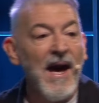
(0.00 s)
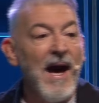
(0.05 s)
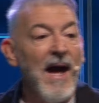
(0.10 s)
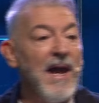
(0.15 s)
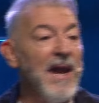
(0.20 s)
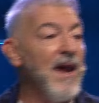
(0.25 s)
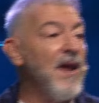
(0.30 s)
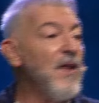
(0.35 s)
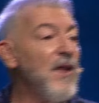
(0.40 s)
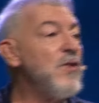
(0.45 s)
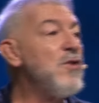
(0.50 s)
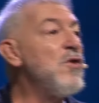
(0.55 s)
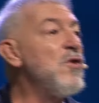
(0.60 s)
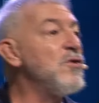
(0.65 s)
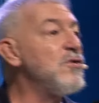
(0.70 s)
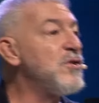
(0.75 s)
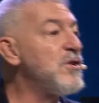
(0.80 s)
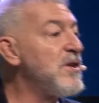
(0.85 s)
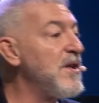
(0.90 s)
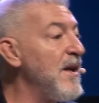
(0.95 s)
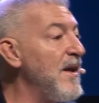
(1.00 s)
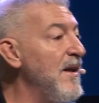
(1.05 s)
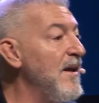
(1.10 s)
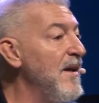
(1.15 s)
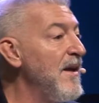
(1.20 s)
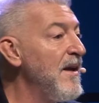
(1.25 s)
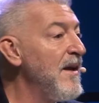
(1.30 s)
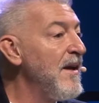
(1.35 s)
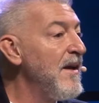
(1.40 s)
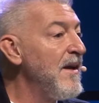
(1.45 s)
a la noche,
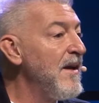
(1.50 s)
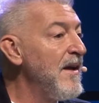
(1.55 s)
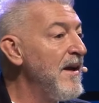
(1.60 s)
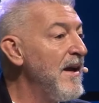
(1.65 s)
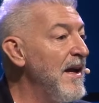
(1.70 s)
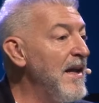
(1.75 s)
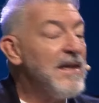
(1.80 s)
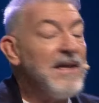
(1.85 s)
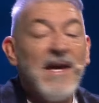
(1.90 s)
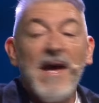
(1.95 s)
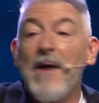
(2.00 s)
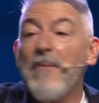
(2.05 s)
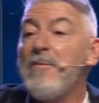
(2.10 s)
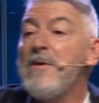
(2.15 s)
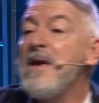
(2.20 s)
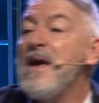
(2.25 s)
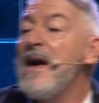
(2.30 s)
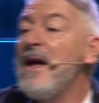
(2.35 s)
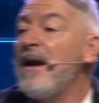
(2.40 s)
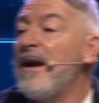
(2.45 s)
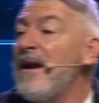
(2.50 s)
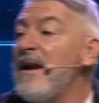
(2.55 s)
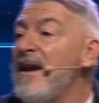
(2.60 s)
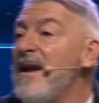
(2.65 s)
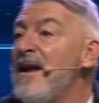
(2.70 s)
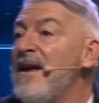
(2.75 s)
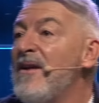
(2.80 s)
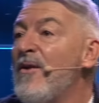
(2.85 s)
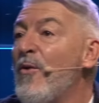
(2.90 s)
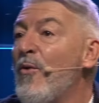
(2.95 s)
el día
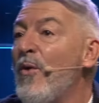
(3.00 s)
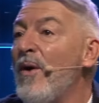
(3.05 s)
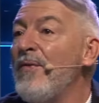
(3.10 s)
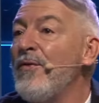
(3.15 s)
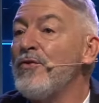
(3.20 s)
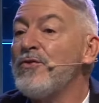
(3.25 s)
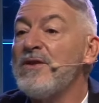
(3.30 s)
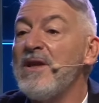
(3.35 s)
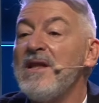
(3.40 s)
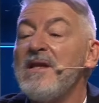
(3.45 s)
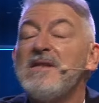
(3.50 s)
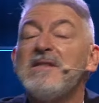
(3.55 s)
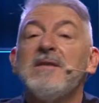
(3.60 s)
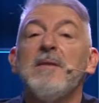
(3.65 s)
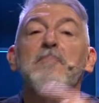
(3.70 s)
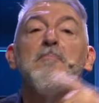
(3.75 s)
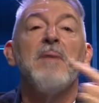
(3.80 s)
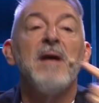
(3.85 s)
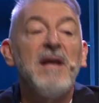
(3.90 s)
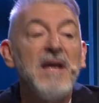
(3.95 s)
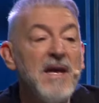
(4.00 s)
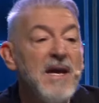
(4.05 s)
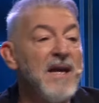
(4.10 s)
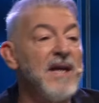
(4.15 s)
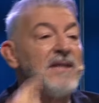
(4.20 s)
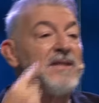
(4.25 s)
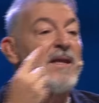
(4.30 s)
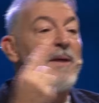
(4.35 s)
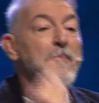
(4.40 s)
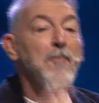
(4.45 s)
viernes cuando te dicen vení
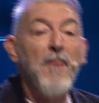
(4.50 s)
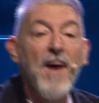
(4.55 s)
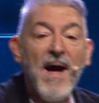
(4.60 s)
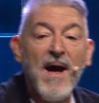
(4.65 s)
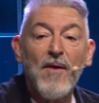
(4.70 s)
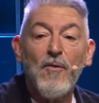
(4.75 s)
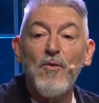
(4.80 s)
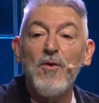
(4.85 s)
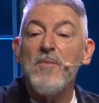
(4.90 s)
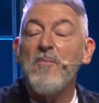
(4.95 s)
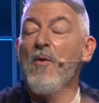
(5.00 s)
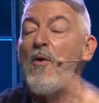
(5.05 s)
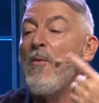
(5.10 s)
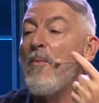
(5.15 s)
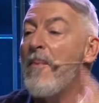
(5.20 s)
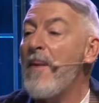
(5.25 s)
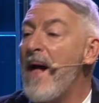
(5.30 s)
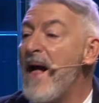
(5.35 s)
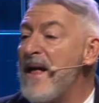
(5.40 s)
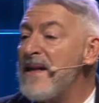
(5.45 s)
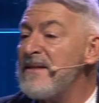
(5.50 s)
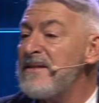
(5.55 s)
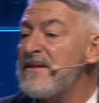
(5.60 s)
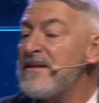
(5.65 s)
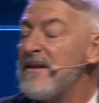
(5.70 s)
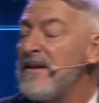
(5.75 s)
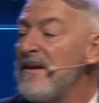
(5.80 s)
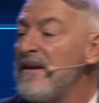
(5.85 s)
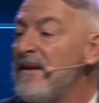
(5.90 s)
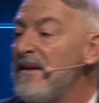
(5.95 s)
que te pago y vos
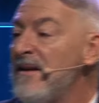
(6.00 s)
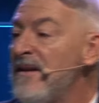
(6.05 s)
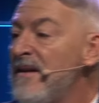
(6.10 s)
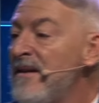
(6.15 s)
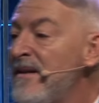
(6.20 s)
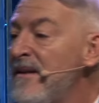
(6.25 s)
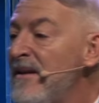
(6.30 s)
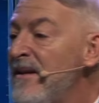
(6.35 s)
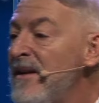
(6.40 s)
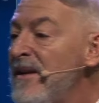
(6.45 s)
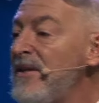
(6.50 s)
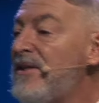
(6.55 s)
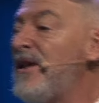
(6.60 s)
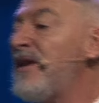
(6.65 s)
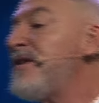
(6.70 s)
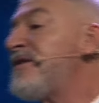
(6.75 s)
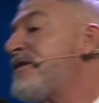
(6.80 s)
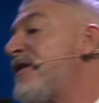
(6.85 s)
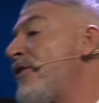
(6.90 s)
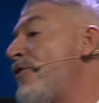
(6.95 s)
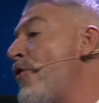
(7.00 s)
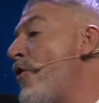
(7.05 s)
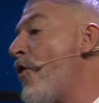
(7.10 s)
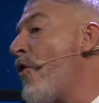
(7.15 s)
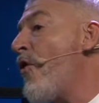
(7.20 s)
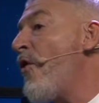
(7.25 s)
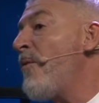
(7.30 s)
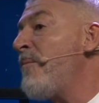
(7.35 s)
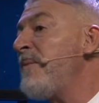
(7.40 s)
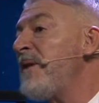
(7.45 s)
vas y te dicen
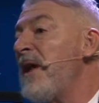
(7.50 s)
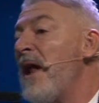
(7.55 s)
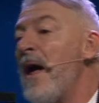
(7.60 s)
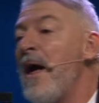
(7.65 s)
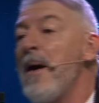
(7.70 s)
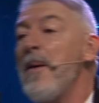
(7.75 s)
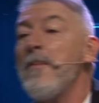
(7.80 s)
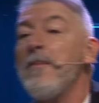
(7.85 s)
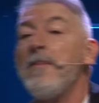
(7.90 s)
no, mira,